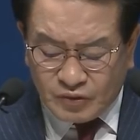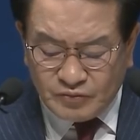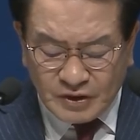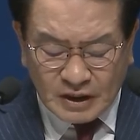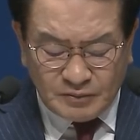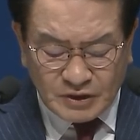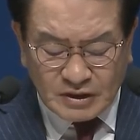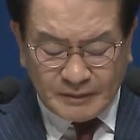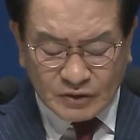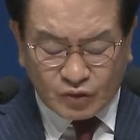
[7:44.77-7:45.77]
분명히
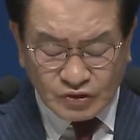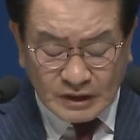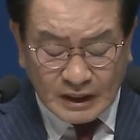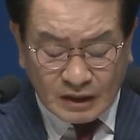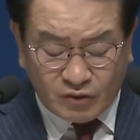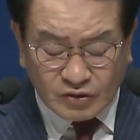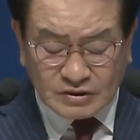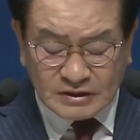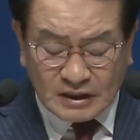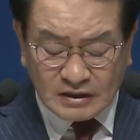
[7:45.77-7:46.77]
믿음에
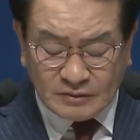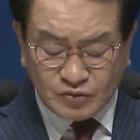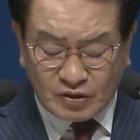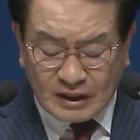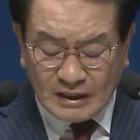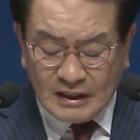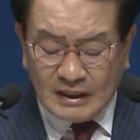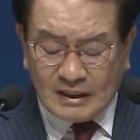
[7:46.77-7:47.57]
도전하라고 지난 금요일 날